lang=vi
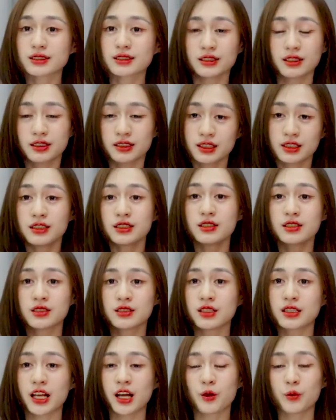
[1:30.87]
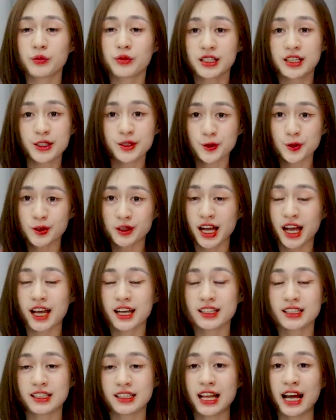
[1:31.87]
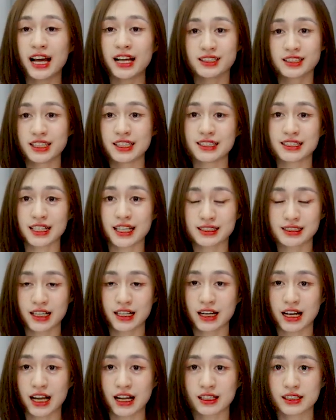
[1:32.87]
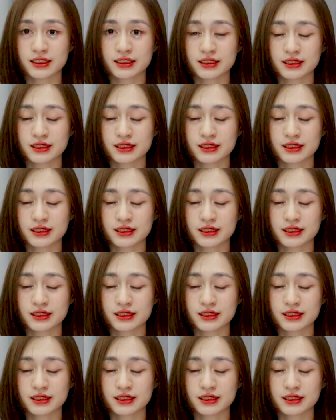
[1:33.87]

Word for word: tới từ trường đại học Minnesota thì đã chỉ ra rằng là